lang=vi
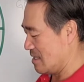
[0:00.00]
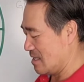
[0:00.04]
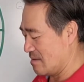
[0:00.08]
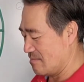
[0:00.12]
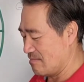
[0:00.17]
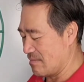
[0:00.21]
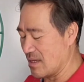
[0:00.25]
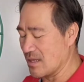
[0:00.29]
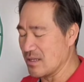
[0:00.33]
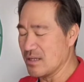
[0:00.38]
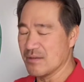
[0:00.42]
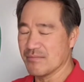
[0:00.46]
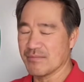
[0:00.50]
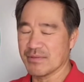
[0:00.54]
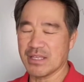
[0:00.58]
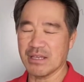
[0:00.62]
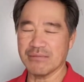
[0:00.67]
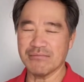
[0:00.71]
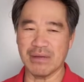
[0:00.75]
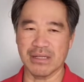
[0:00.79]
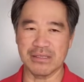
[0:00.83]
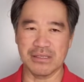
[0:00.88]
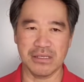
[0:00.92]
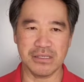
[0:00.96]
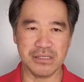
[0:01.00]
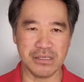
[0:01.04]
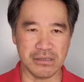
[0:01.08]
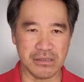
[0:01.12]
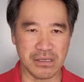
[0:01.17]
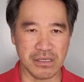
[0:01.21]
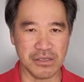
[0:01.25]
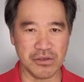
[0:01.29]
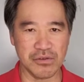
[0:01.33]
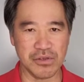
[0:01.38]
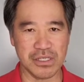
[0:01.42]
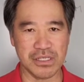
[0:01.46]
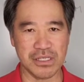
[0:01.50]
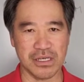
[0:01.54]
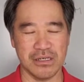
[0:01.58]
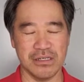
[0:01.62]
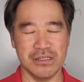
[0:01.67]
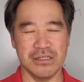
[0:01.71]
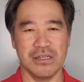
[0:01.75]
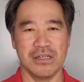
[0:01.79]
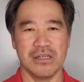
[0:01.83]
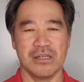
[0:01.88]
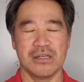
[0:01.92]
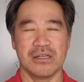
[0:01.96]
mà thiên bình là sự tín ngưỡng cái
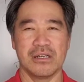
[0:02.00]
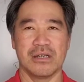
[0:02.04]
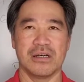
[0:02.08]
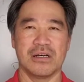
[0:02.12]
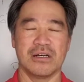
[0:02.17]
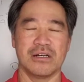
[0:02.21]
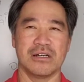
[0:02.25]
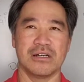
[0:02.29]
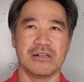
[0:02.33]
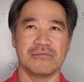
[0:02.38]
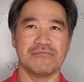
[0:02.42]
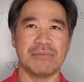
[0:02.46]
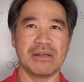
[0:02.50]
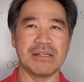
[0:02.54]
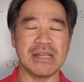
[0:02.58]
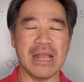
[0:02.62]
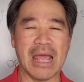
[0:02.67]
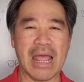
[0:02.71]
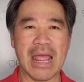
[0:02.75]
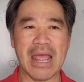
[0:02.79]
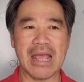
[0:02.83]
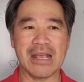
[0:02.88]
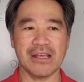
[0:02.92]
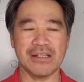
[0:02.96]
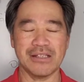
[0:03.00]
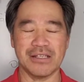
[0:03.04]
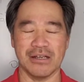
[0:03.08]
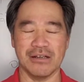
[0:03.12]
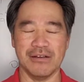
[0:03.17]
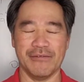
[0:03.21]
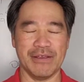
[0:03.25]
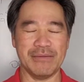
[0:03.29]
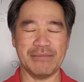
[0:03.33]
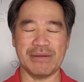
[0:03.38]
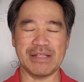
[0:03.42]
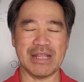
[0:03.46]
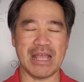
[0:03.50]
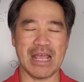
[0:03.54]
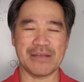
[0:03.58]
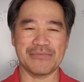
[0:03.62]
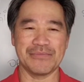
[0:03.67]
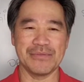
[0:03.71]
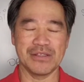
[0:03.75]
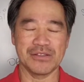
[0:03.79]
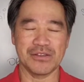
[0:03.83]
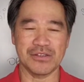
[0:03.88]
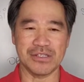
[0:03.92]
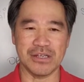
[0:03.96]
sự uh, bình an cái sự phải bình an
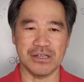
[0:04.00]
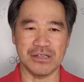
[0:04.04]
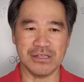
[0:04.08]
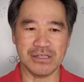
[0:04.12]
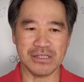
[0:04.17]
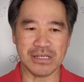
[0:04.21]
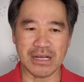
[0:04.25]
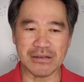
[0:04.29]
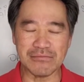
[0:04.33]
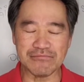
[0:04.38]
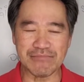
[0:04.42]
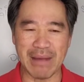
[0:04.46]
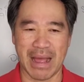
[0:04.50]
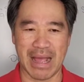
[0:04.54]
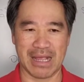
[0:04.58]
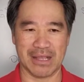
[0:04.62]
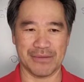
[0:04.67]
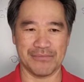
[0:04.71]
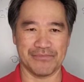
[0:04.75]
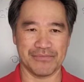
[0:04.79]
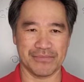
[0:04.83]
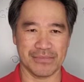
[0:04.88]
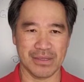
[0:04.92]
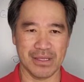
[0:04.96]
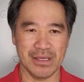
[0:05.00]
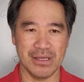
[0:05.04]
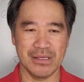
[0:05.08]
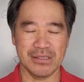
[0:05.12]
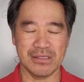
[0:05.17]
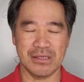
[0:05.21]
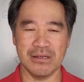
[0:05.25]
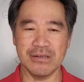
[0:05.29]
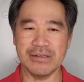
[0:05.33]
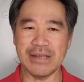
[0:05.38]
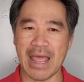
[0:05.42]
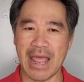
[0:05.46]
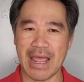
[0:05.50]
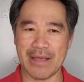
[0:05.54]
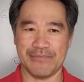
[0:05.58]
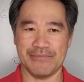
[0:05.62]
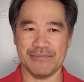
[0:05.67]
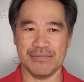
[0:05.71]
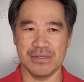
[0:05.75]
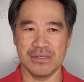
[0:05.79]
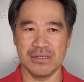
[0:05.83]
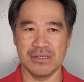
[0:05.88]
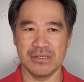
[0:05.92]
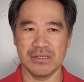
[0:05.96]
cái sự cân bằng sự đẹp
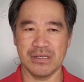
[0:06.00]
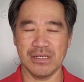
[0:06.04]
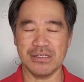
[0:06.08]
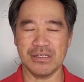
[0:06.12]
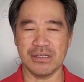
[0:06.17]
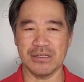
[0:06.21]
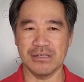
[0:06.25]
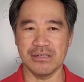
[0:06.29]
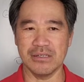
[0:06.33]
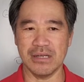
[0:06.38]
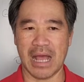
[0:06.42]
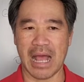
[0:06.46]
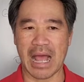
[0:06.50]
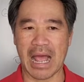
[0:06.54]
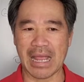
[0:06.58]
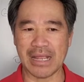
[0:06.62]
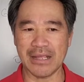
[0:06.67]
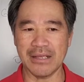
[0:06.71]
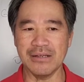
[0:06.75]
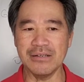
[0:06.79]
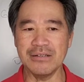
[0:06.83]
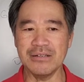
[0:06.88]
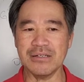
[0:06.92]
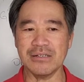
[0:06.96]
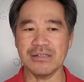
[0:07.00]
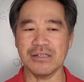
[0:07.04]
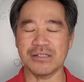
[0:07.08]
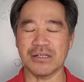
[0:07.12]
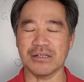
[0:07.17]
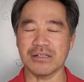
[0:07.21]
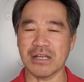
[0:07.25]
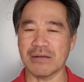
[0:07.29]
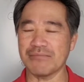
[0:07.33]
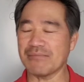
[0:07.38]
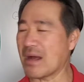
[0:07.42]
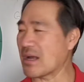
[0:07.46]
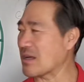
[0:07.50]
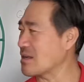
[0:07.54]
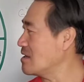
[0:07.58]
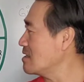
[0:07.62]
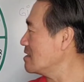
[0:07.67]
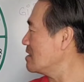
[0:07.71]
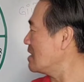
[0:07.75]
cái sự hài hước cái sự cân bằng nó